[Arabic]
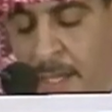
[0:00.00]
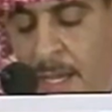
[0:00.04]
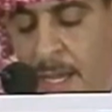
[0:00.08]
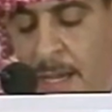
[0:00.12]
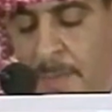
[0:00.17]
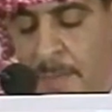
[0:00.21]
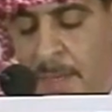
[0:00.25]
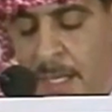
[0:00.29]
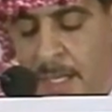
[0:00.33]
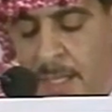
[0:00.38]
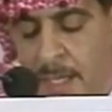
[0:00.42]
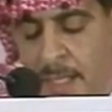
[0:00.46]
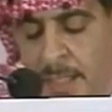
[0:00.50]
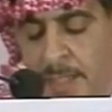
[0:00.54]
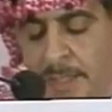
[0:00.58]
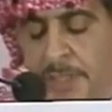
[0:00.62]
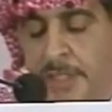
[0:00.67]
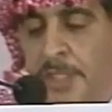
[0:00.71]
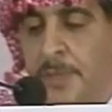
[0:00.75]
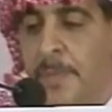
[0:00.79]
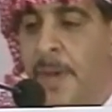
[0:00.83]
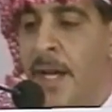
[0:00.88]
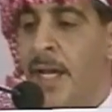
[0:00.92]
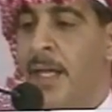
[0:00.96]
أمن
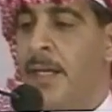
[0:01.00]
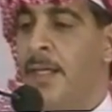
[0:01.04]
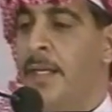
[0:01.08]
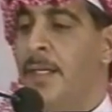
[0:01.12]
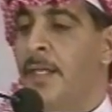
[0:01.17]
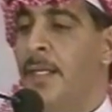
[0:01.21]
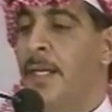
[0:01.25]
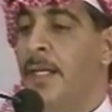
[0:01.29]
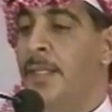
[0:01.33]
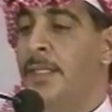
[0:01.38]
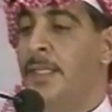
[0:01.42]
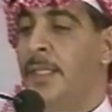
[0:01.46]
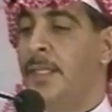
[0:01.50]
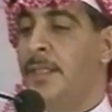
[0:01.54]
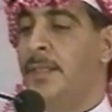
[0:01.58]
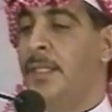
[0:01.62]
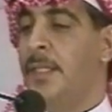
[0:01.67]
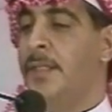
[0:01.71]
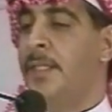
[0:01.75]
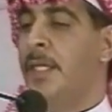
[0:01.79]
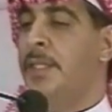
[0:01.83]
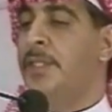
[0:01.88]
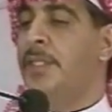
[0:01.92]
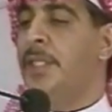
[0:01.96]
الجبال التي
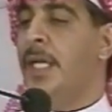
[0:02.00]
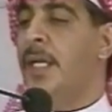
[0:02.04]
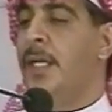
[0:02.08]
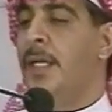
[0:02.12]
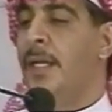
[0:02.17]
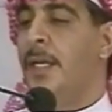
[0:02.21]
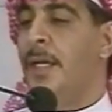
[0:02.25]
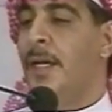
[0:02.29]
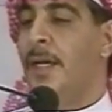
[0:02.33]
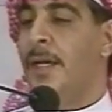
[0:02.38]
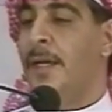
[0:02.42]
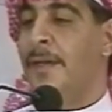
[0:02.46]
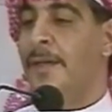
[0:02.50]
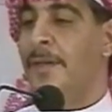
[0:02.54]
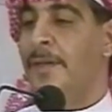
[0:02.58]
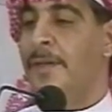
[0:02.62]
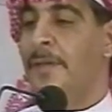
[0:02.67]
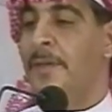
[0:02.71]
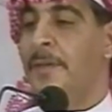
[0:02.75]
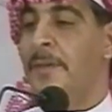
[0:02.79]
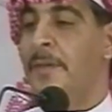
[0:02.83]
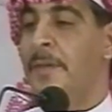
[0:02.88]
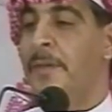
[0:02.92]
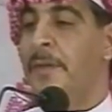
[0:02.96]
تتجلى
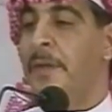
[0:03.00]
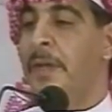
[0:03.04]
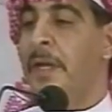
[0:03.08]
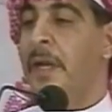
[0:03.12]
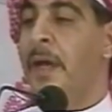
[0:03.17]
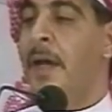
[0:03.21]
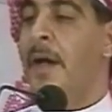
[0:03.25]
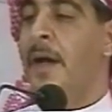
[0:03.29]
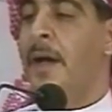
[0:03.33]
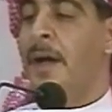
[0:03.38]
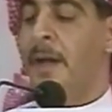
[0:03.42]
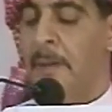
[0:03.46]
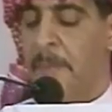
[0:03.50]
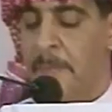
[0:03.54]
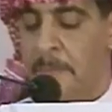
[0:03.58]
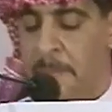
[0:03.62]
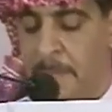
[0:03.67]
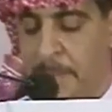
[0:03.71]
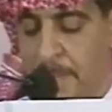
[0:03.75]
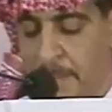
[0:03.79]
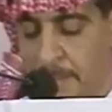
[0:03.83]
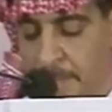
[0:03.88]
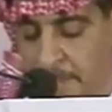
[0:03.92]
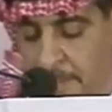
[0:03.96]

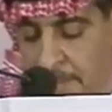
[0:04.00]
رقاب